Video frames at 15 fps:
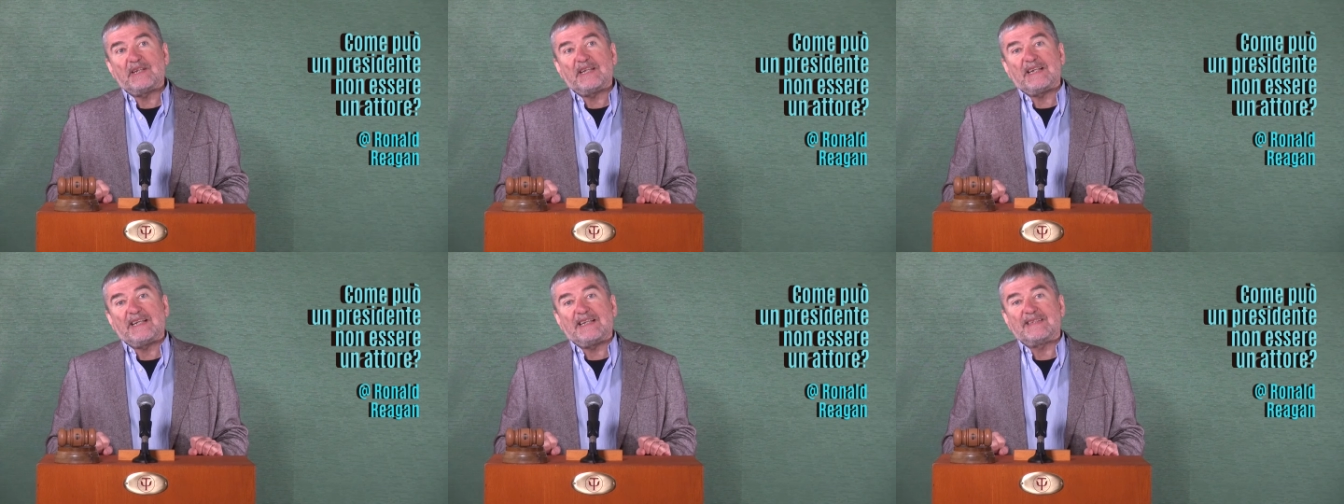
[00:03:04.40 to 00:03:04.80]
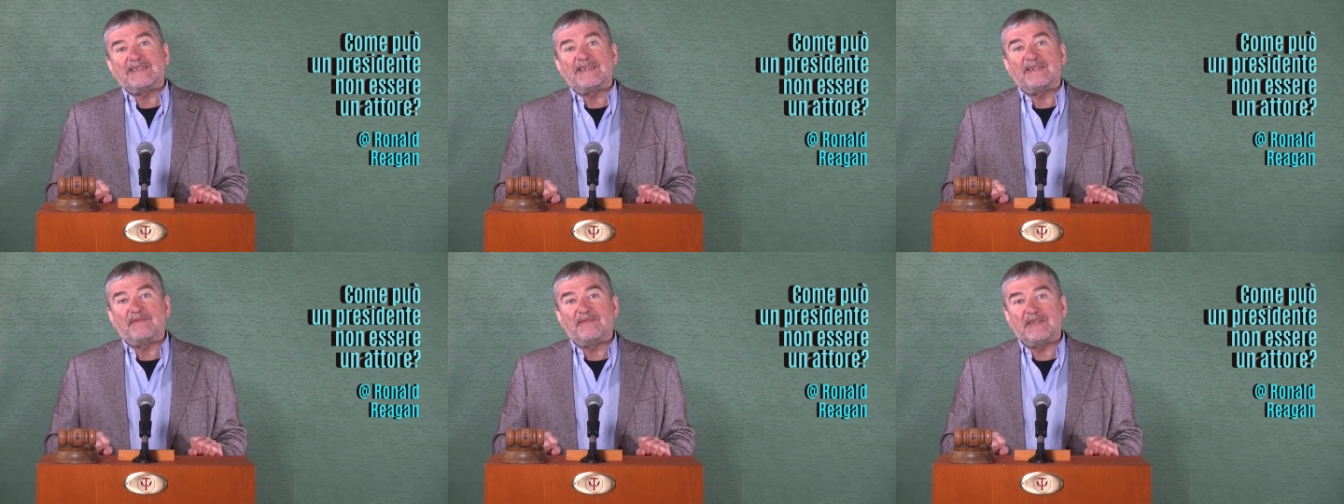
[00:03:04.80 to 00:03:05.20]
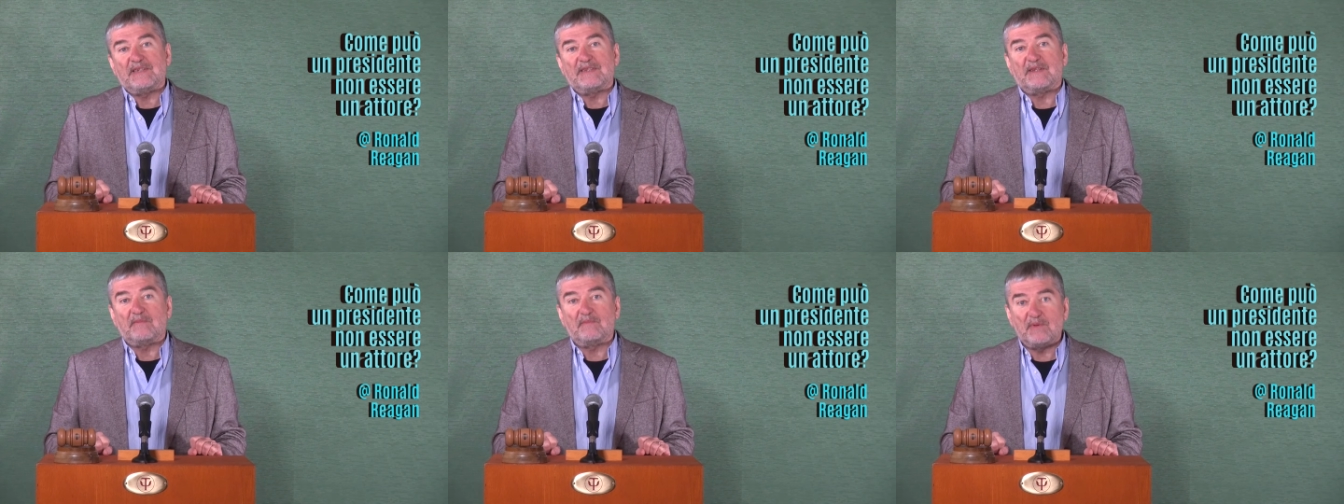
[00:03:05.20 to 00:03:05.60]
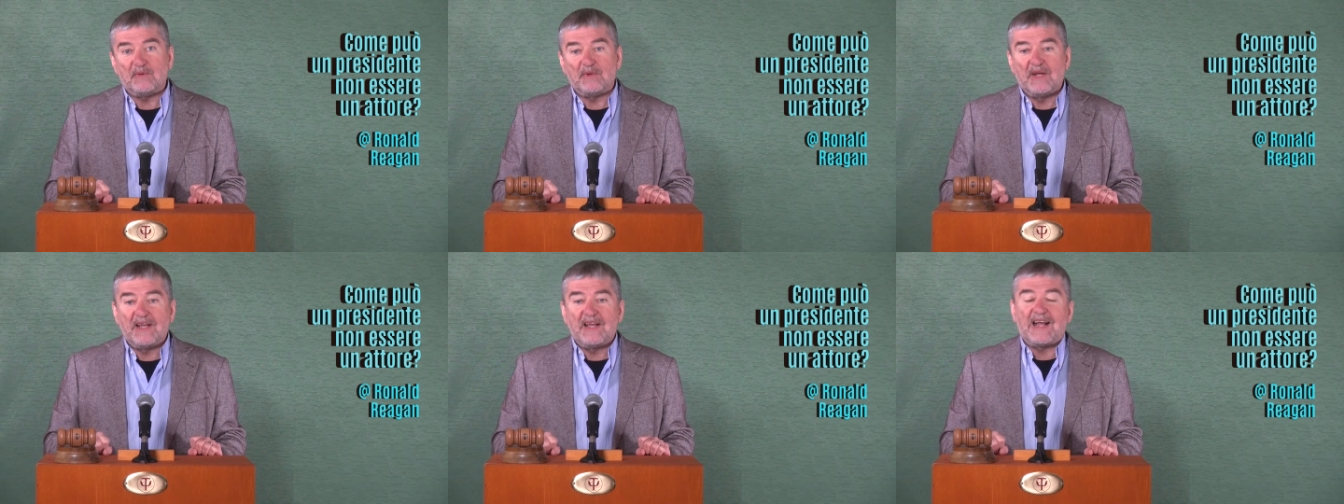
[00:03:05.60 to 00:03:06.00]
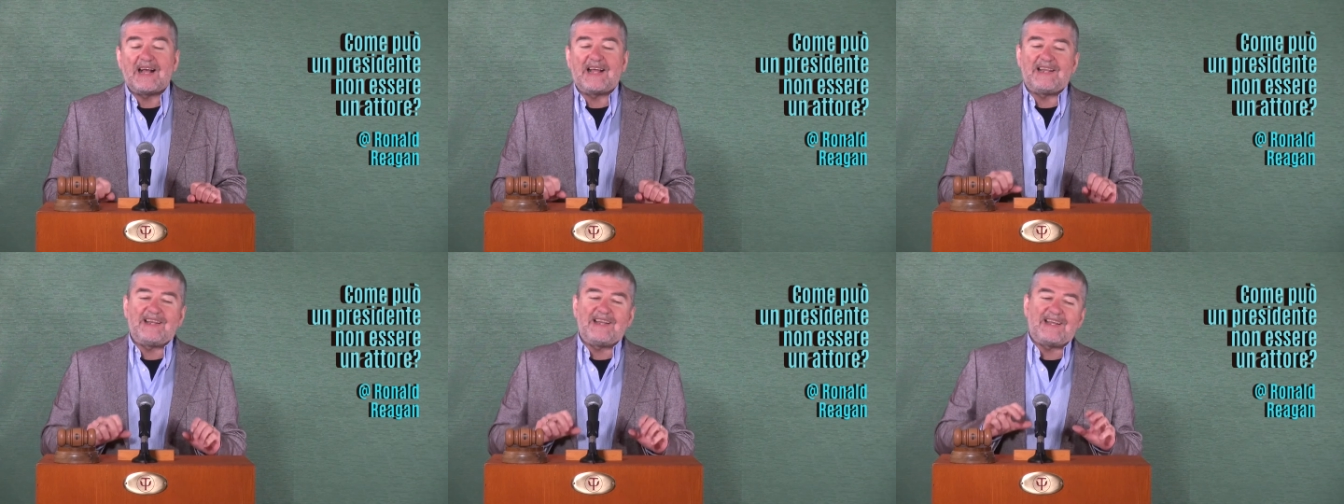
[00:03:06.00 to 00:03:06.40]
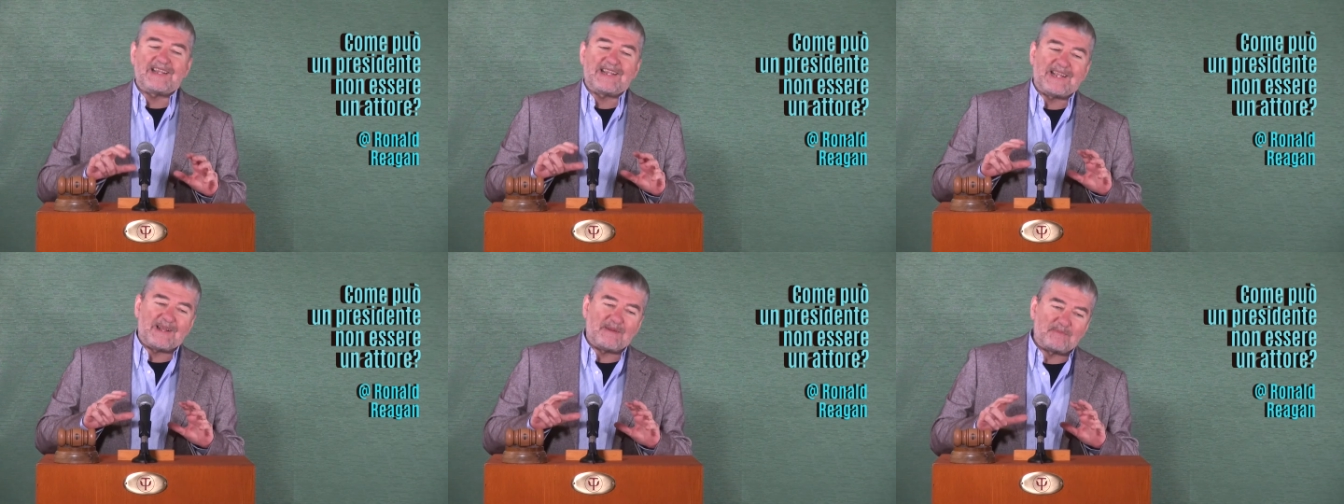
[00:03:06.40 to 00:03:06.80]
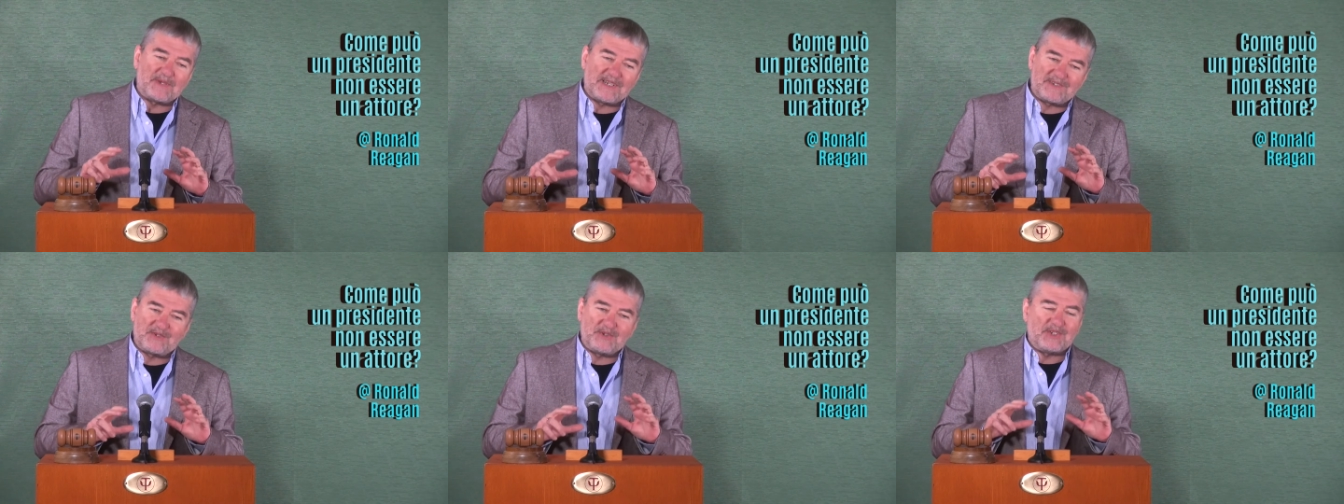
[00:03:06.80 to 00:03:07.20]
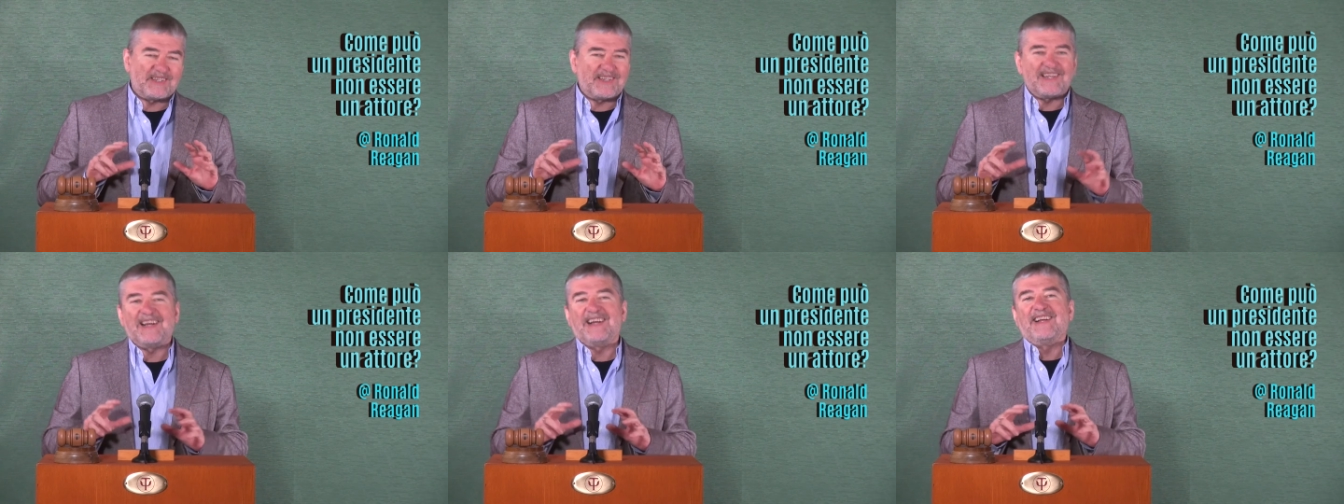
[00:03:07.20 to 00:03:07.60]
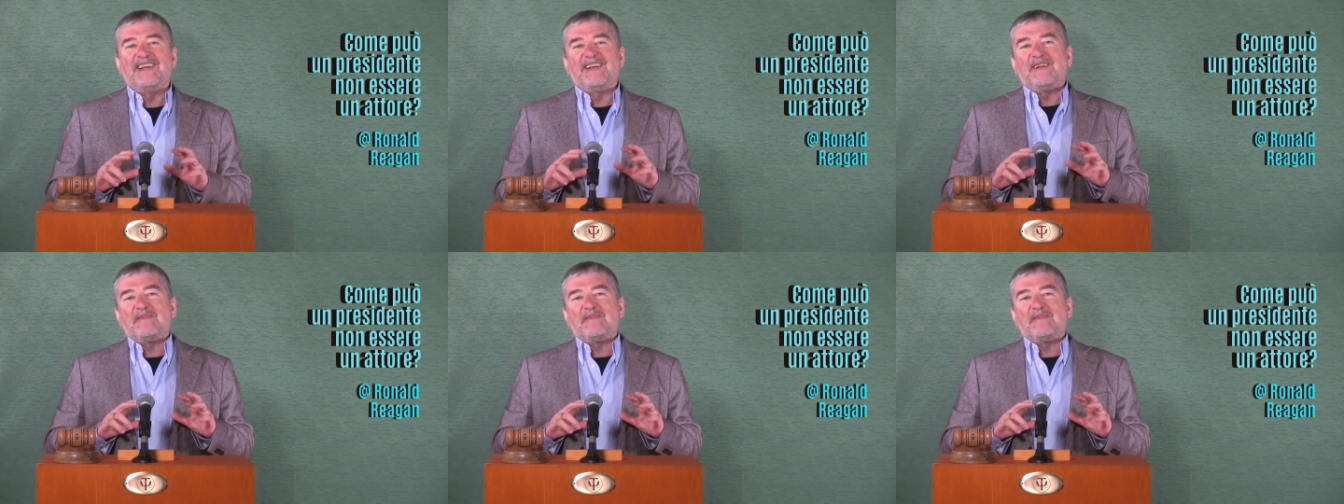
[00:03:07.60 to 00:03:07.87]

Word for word: che Reagan si riferisse più alla capacità